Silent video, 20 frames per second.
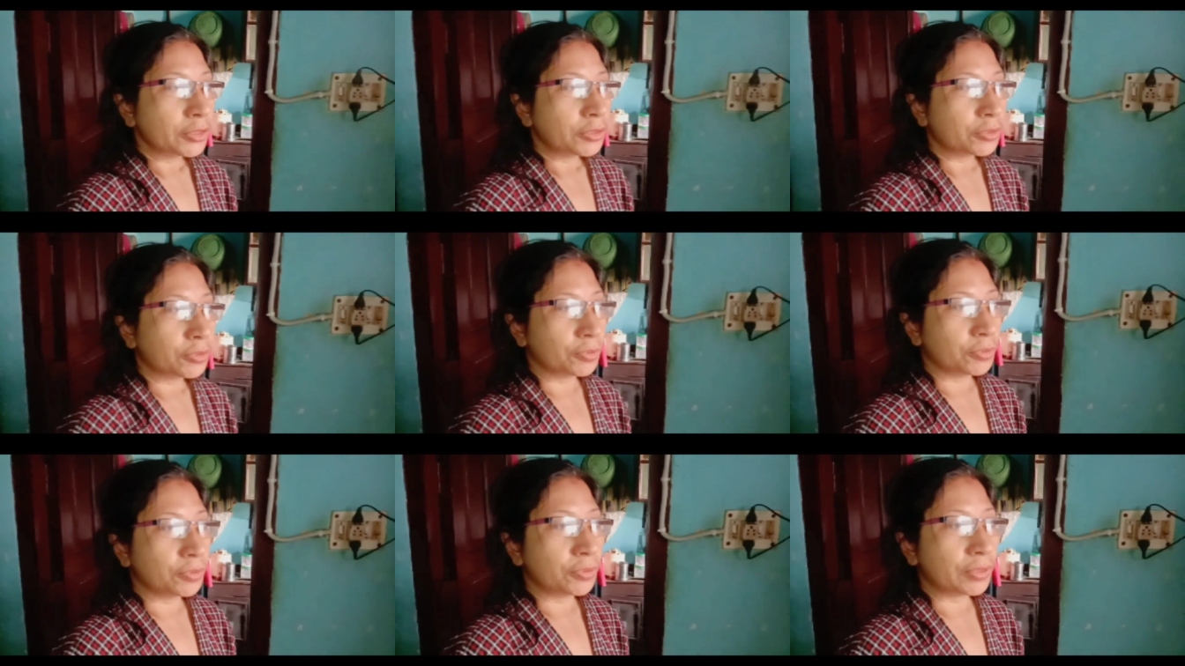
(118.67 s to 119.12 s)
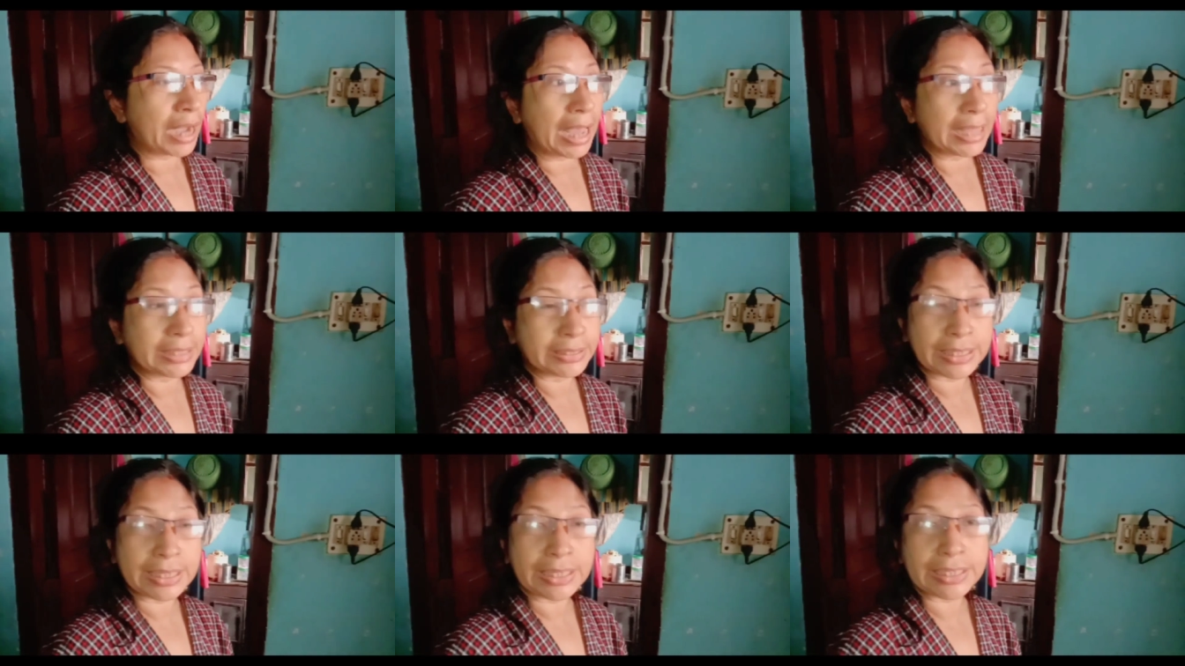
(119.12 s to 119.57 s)
তো
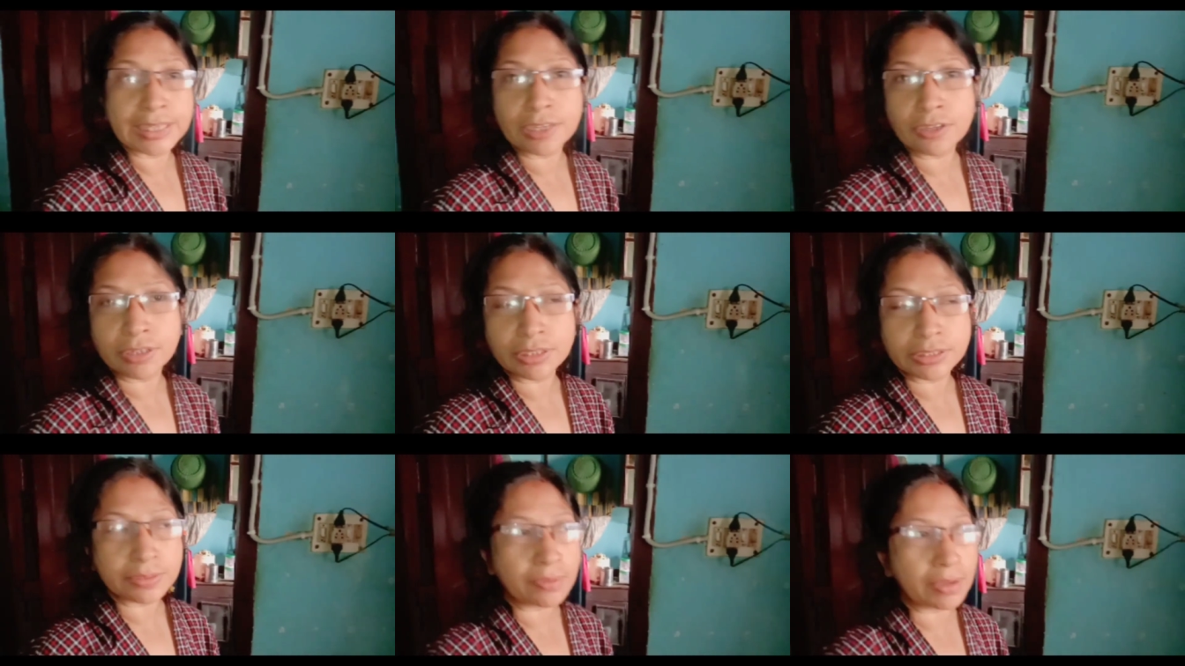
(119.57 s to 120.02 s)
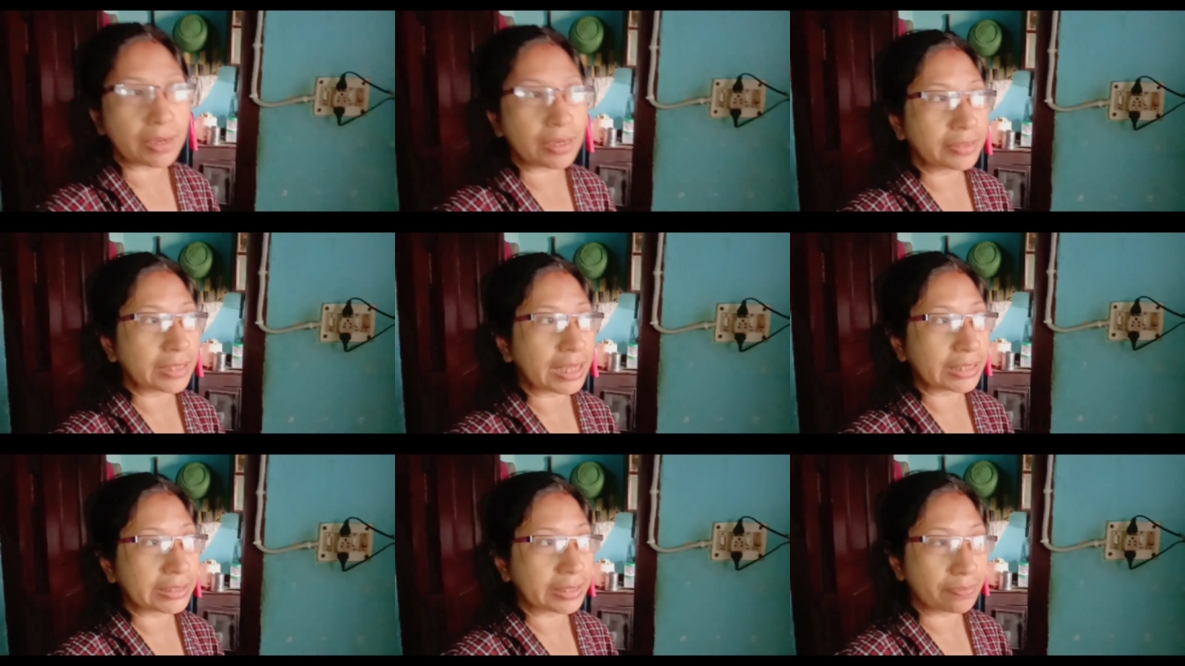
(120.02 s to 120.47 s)
আজকে কি হয়েছে বলো
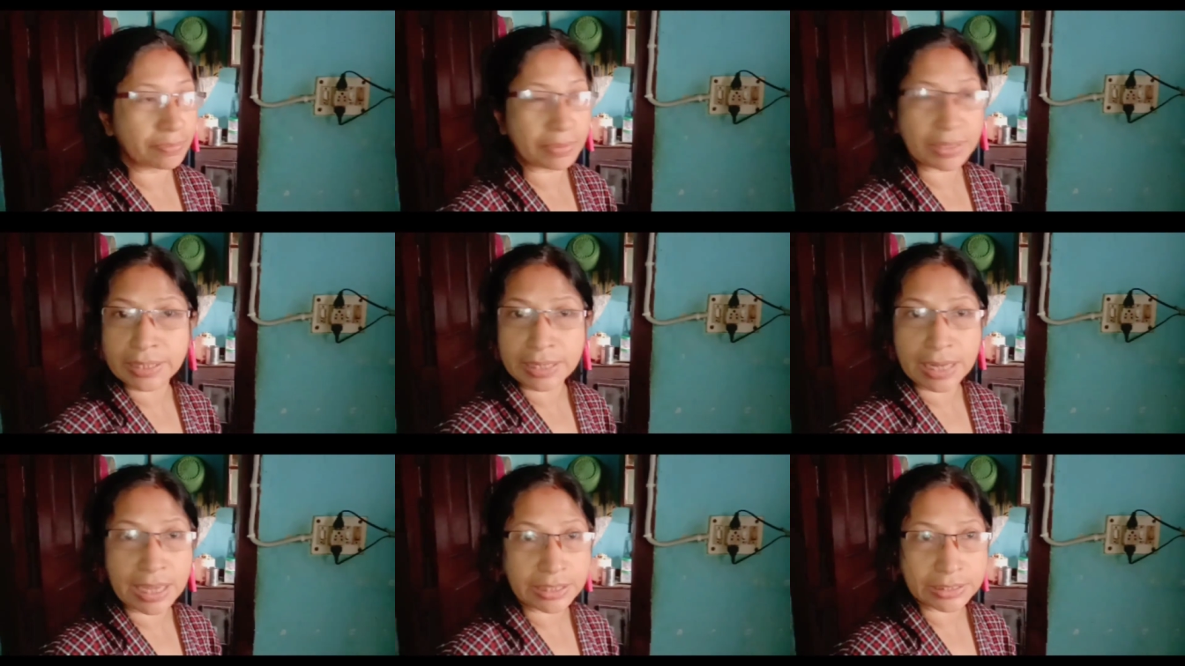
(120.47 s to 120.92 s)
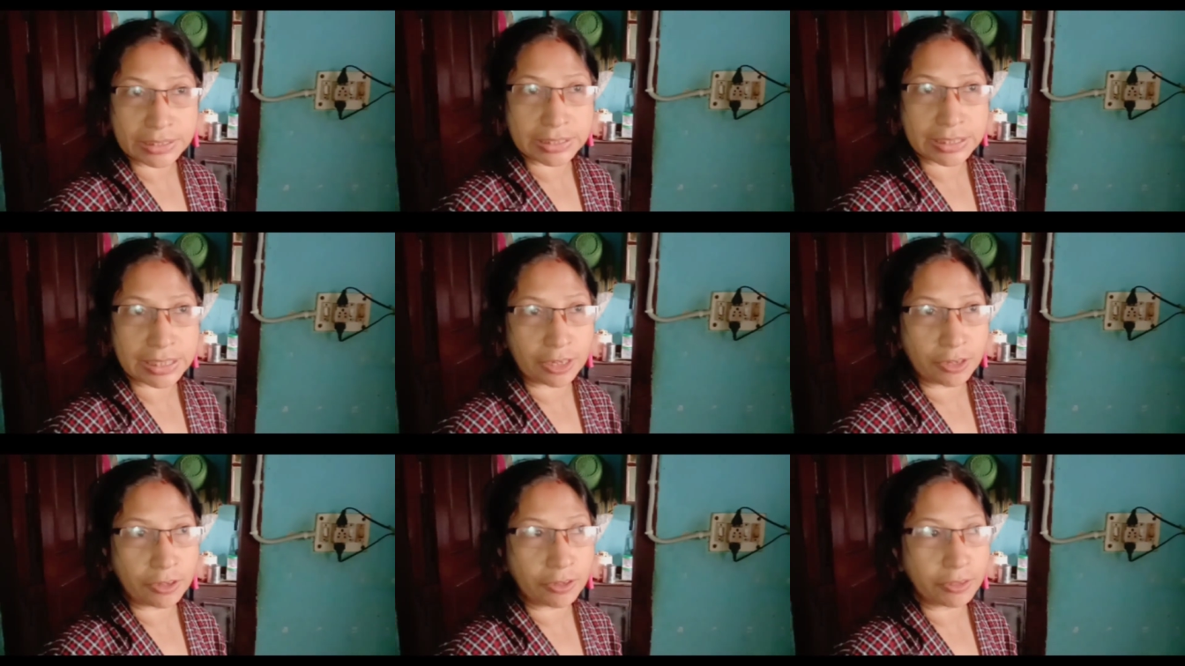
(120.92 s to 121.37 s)
তো আজকে মেয়ে নাচ
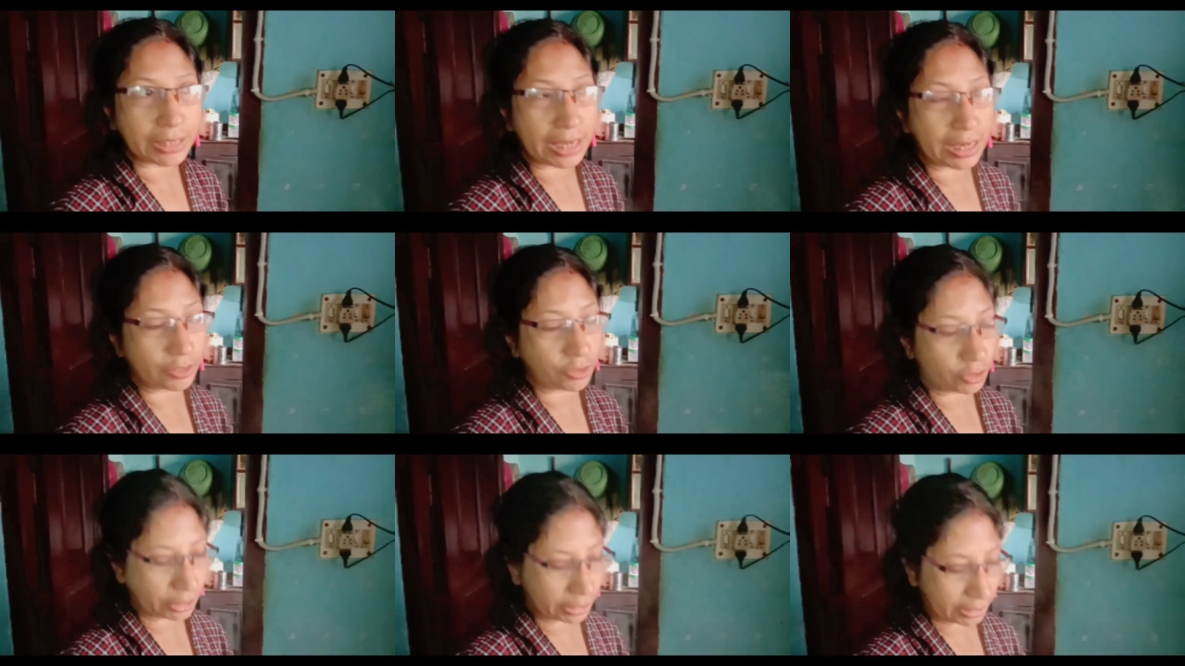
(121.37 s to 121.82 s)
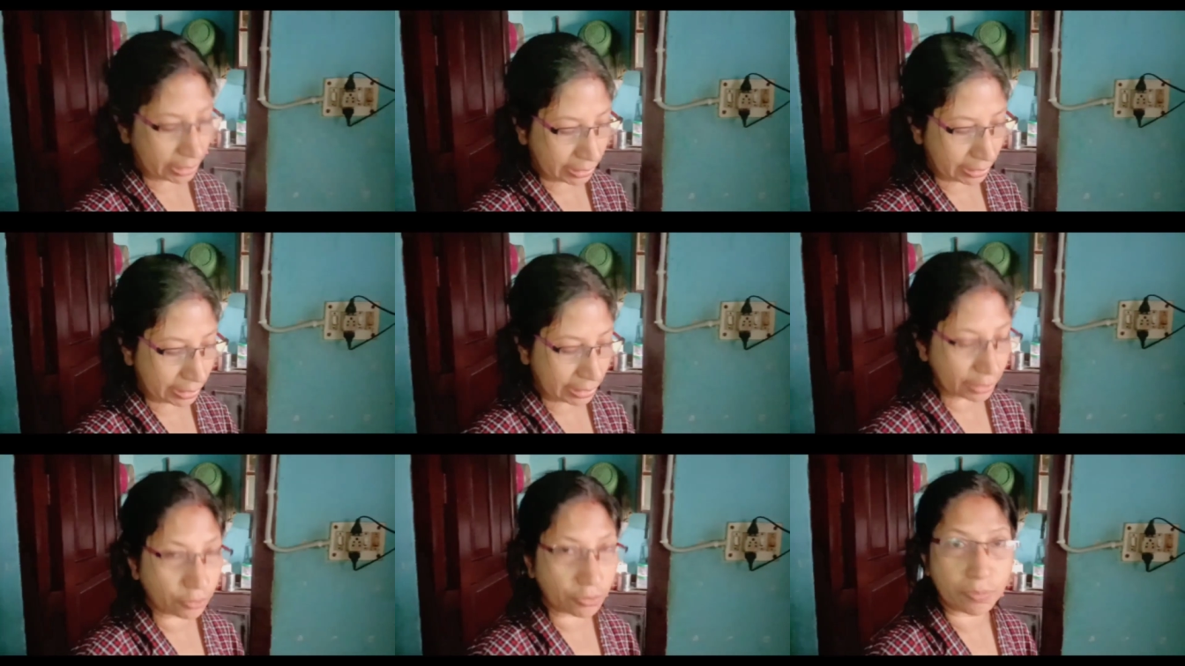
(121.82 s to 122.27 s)
ছিল সাড়ে দশটা
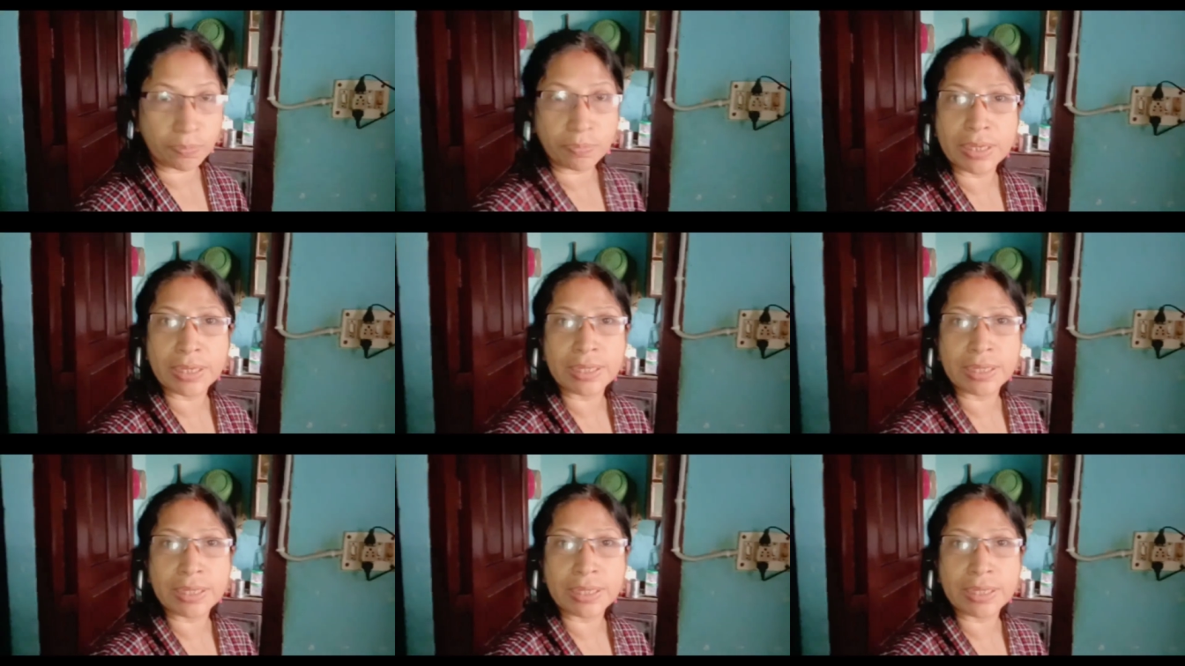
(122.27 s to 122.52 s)
থেকে তো মেয়ে